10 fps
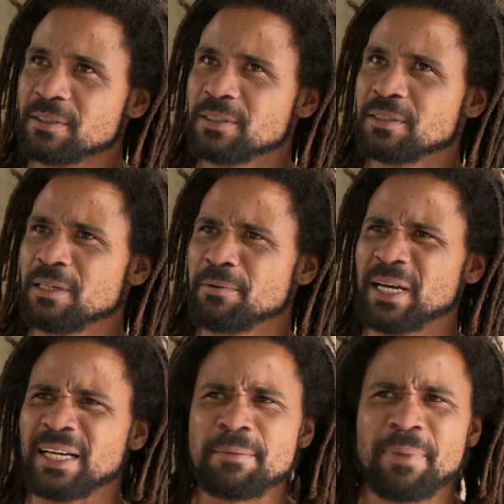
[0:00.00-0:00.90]
Das ist, glaube
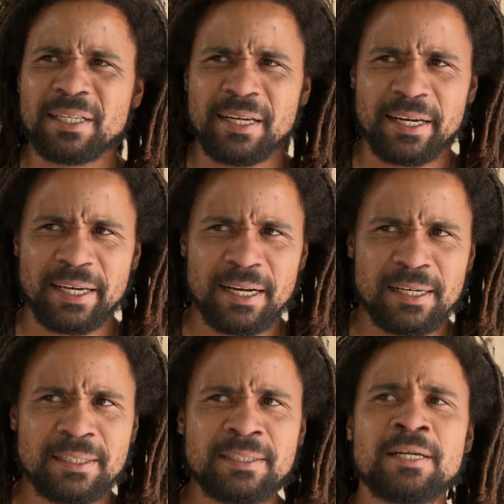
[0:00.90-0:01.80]
ich,
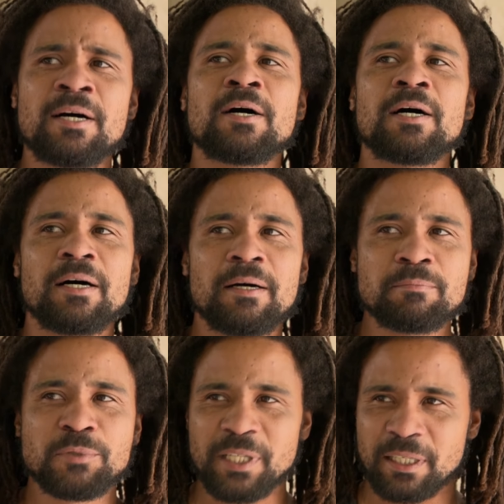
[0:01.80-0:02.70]
antibakteriell,
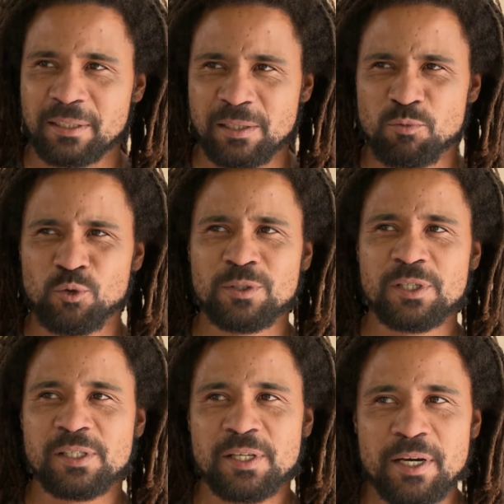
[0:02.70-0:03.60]
ähm, stärkt das
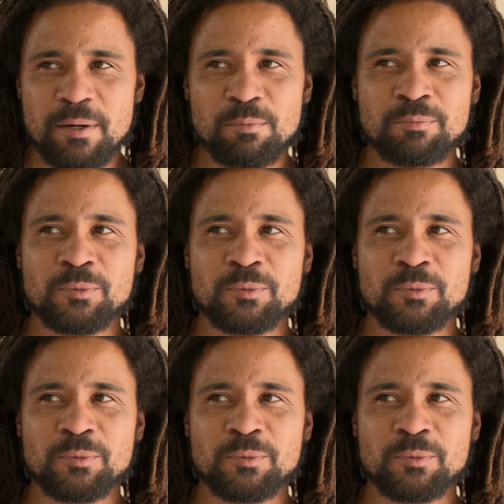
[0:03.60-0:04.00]
Immunsystem.